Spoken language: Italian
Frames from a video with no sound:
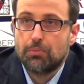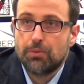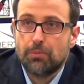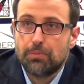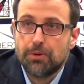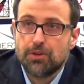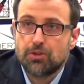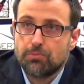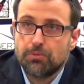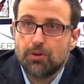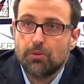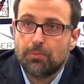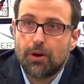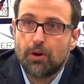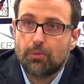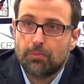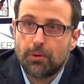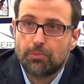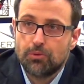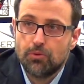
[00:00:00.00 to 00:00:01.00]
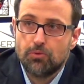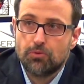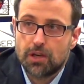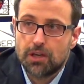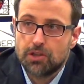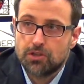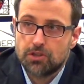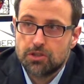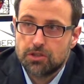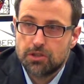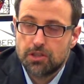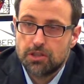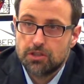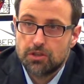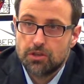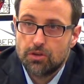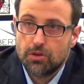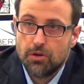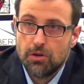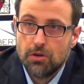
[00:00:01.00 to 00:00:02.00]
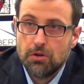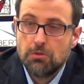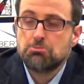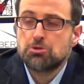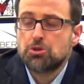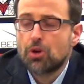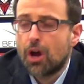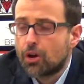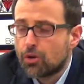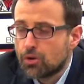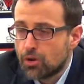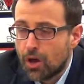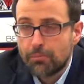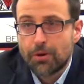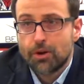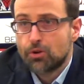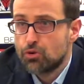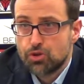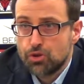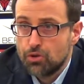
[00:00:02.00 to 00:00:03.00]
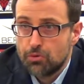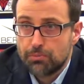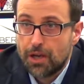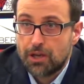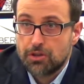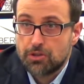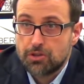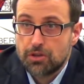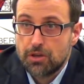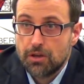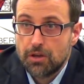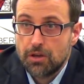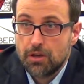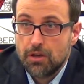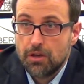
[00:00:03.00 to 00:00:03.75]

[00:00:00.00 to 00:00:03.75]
io, penso, io parlo proprio di un trend cestistico, a me così non piace